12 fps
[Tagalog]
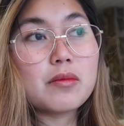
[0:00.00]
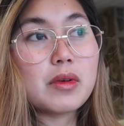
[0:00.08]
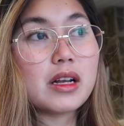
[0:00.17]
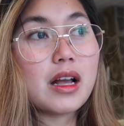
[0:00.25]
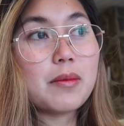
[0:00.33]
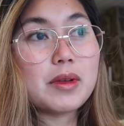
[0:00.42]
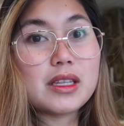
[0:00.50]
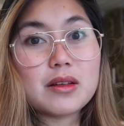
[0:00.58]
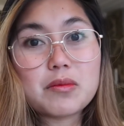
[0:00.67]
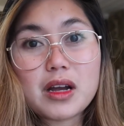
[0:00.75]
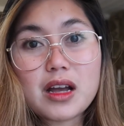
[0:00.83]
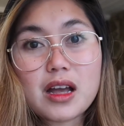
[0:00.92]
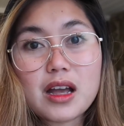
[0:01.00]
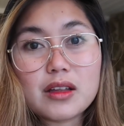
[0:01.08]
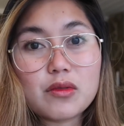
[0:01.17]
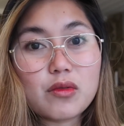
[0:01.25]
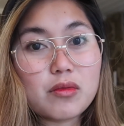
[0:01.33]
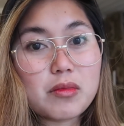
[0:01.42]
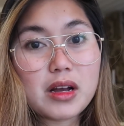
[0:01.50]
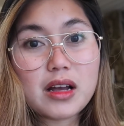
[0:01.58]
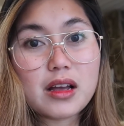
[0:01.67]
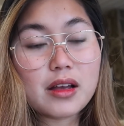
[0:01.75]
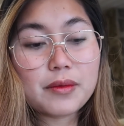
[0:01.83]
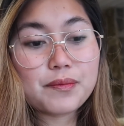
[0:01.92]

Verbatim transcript: maggamit ng mga anong mga